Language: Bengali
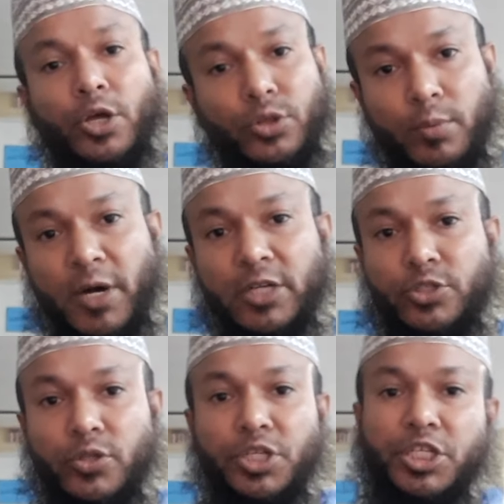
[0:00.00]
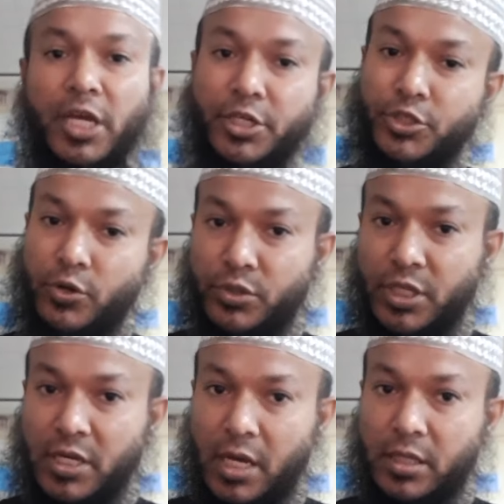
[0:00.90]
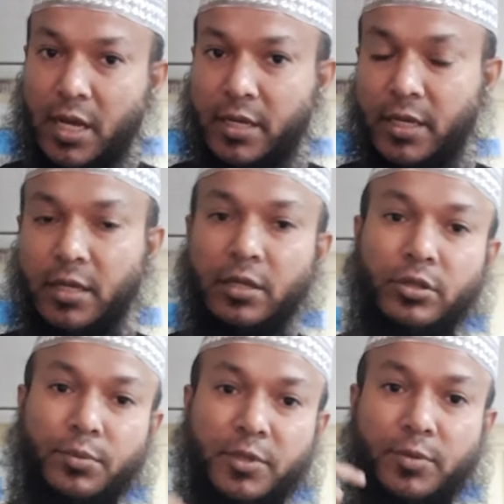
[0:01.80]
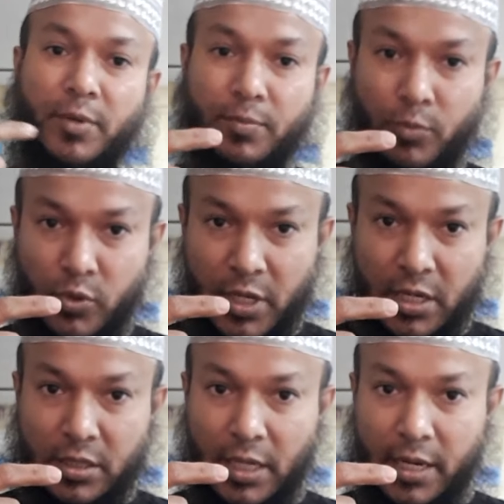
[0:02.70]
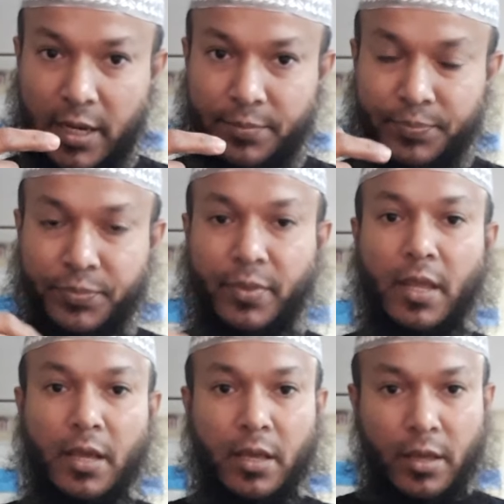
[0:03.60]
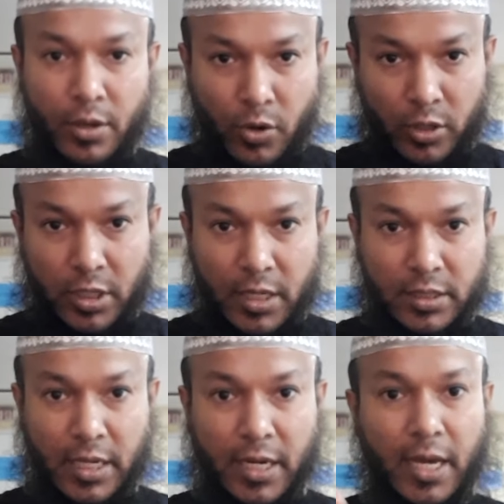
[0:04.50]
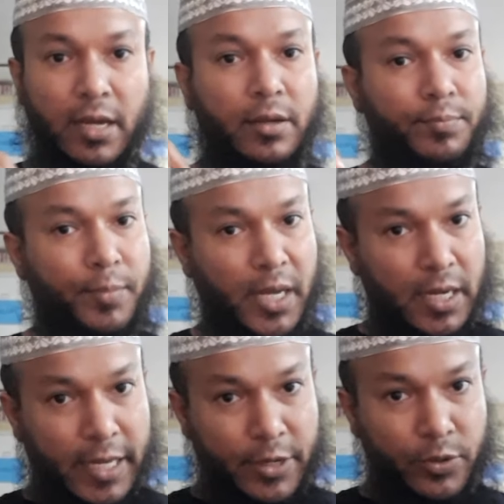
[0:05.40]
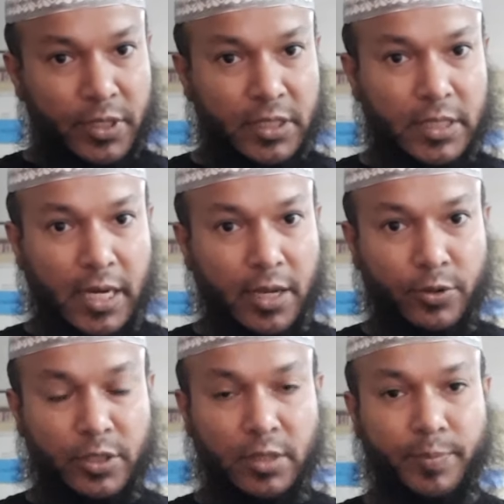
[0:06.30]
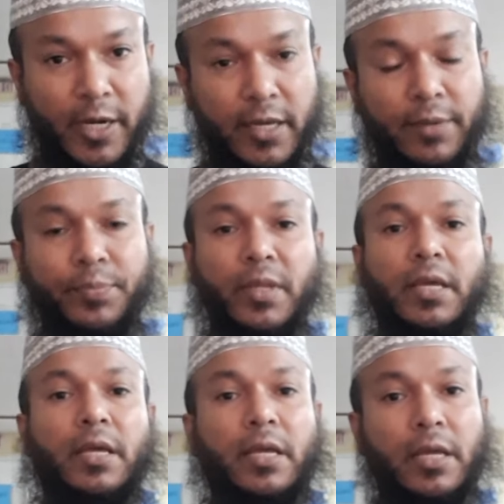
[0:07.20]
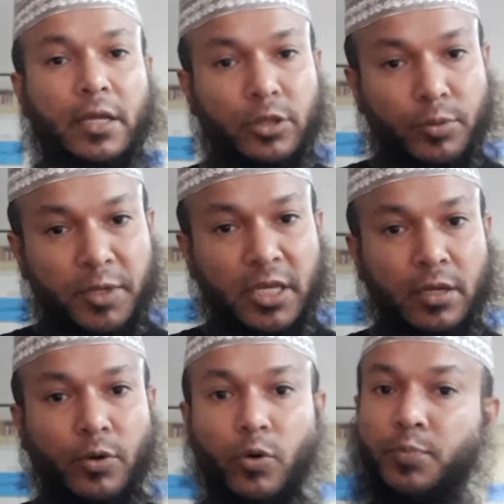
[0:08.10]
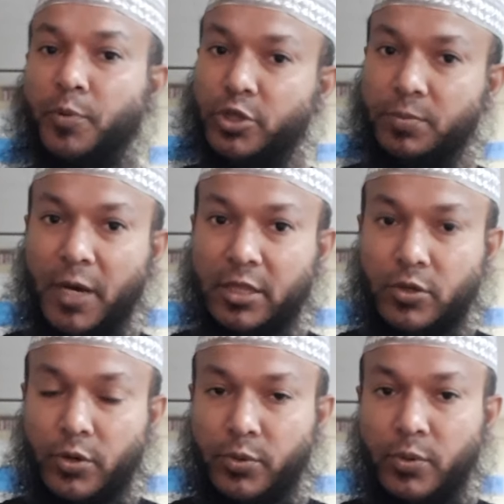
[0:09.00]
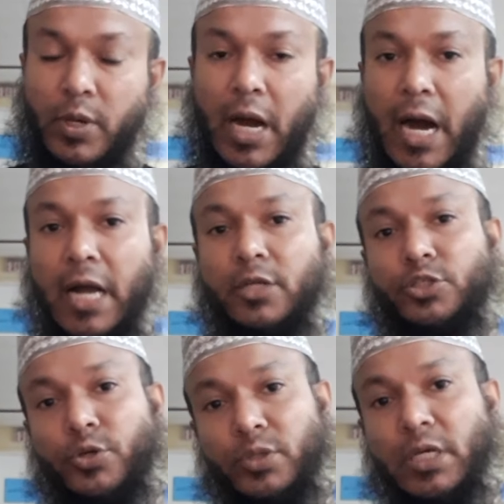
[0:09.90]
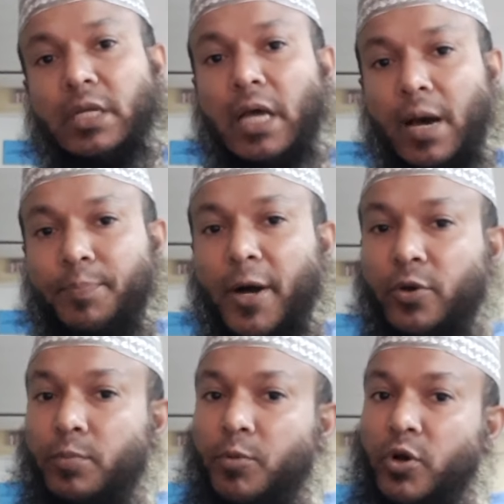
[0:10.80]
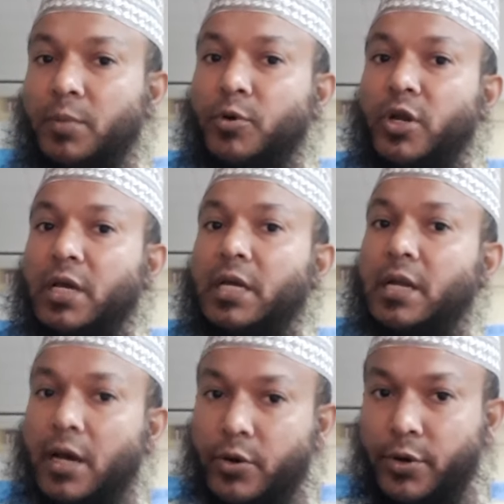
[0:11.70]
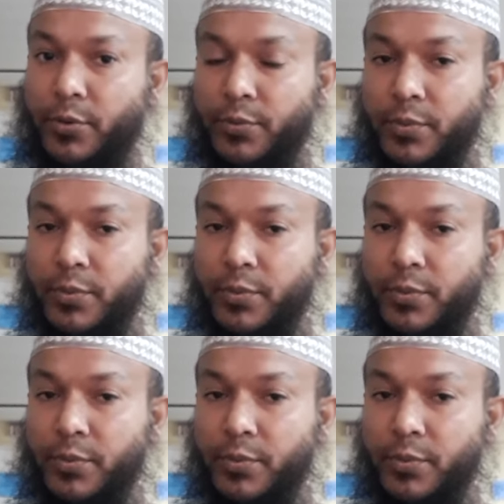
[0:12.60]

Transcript: তোমার যদি সেই শক্তি না থাকে তুমি তোমার মুখের দ্বারা কথার দ্বারা বা লেখনির দ্বারা হইতে পারে তুমি ওর প্রতিবাদ করো আর যদি না পারো মনে মনে ঘৃণা করো